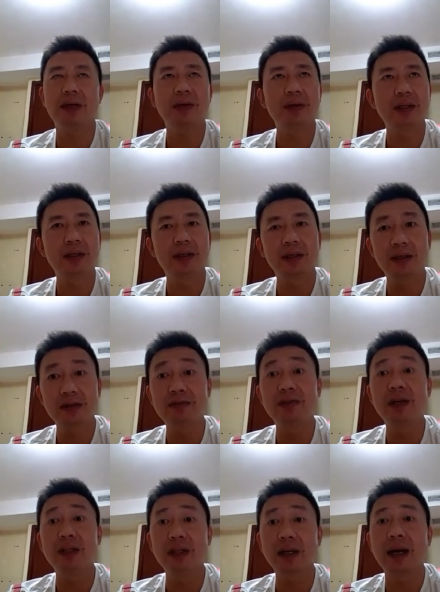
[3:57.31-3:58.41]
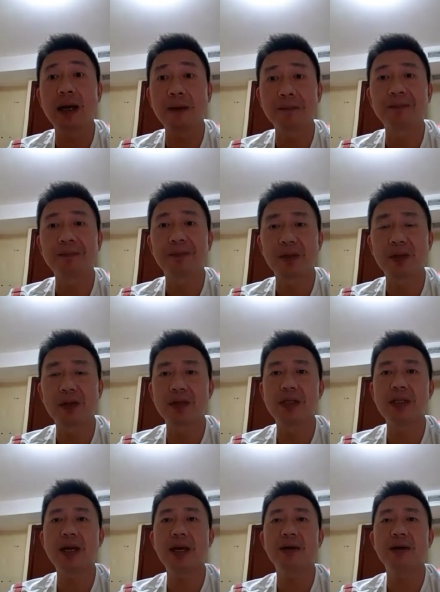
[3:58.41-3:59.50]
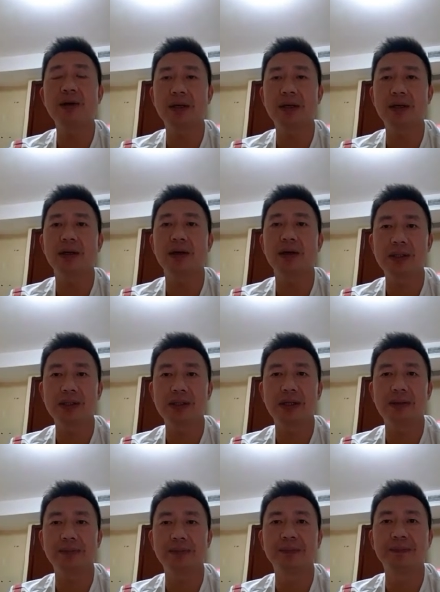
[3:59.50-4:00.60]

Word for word: 发挥的更放得开，就心态会更好一些。